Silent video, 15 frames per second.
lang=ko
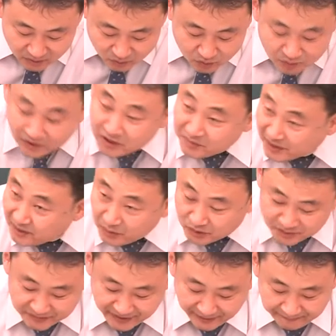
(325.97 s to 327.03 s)
6번을 미리
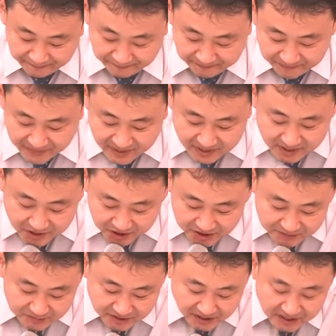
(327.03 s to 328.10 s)
보십니다.
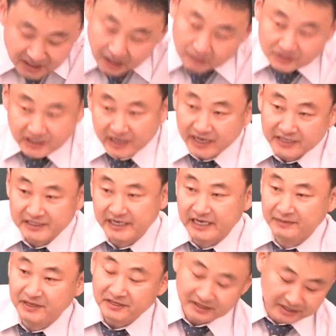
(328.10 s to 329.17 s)
20년만 사업 시행하지
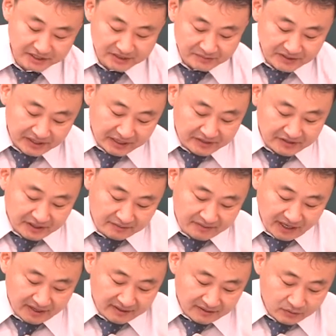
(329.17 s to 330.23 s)
않으면 20년 되는
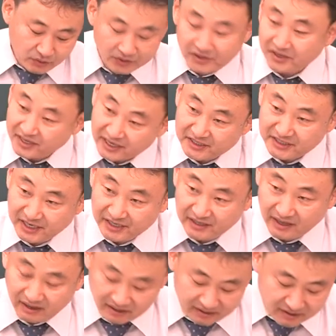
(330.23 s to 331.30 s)
다음날 효력
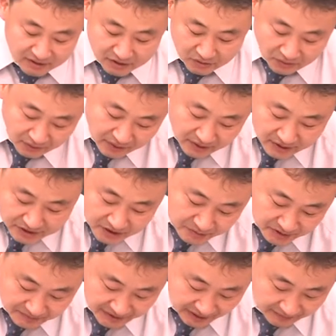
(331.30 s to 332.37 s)
상실한다. 그리고
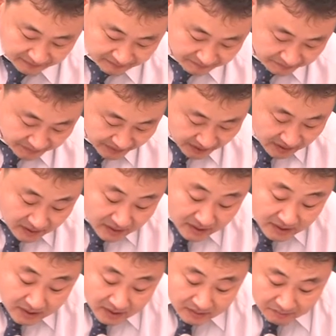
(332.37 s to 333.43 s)
7번입니다.
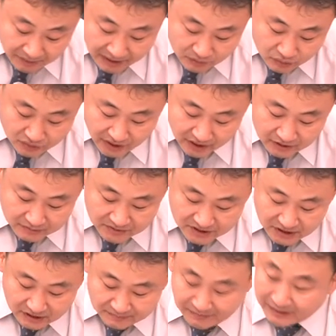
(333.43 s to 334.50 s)
매수 대금
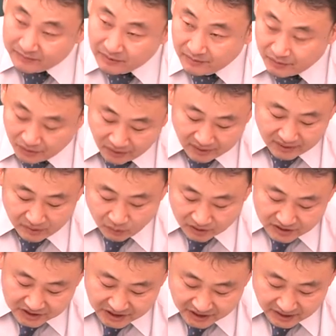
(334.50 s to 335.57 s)
지급 방법으로
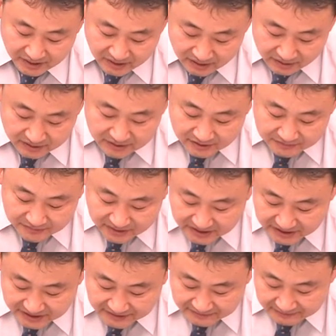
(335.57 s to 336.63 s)
원칙 현금
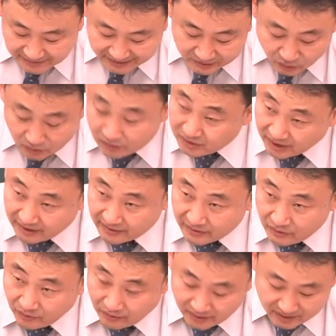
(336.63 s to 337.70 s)
지급하도록 되어
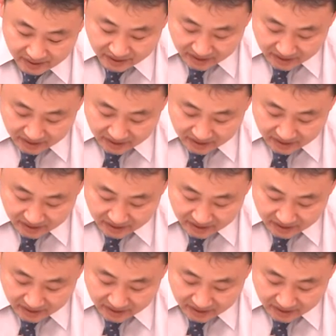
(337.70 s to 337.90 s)
있고